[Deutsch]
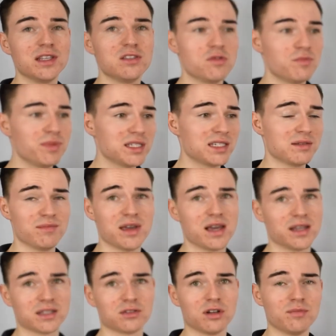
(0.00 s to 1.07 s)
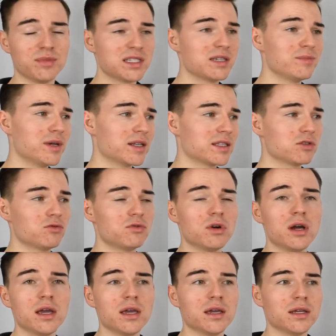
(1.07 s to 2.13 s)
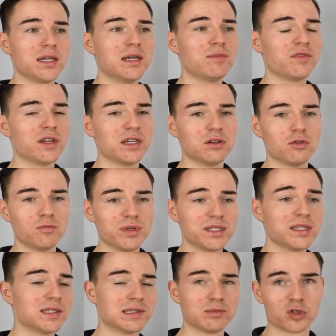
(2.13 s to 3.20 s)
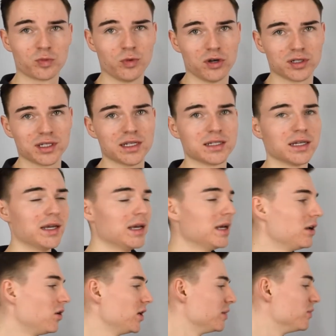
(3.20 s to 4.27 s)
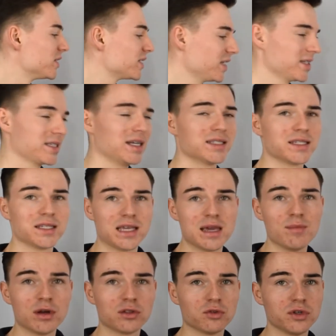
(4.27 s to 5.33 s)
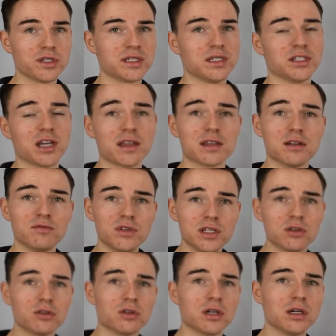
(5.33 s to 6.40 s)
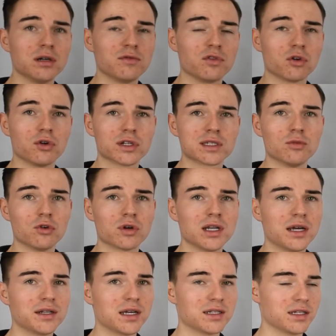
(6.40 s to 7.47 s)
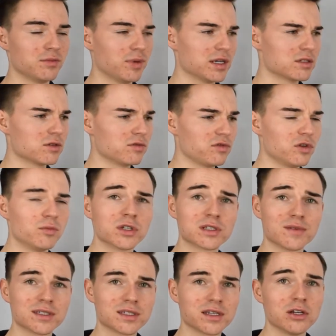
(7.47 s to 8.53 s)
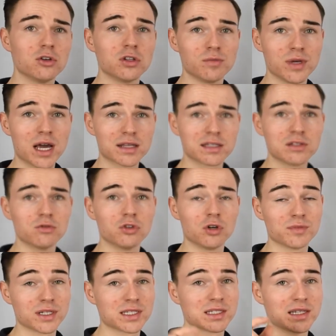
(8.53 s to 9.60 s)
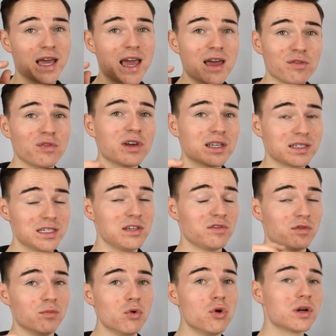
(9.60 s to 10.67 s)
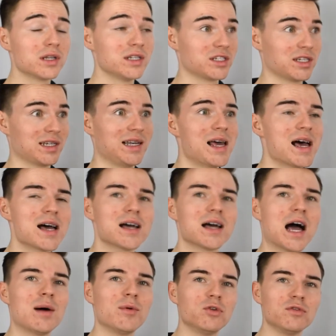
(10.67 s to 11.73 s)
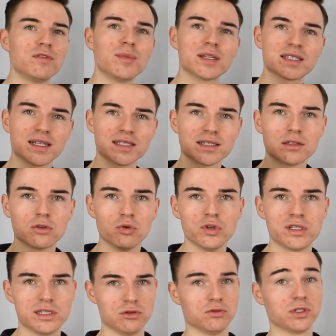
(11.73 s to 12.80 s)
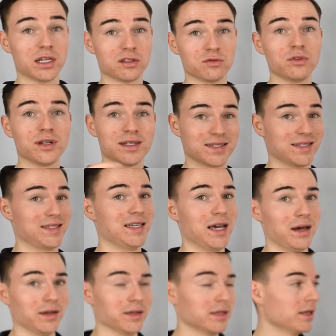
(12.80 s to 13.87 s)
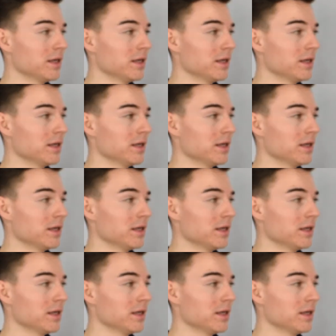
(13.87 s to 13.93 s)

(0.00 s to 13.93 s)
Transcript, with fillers: ihr nur ein bisschen mehr esst oder ein bisschen mehr zunehmt, wenn ihr nur ein bisschen zum Sport geht. Weil ihr müsst das ganze Thema durchziehen. Ich hatte ein Video äh, vor kurzem hochgeladen, da hat eine Person 25 Kilo im Jahr zugenommen. Das ist effektiv möglich, klar, aber nur wenn man das Ganze durchzieht und das für ein ganzes Jahr.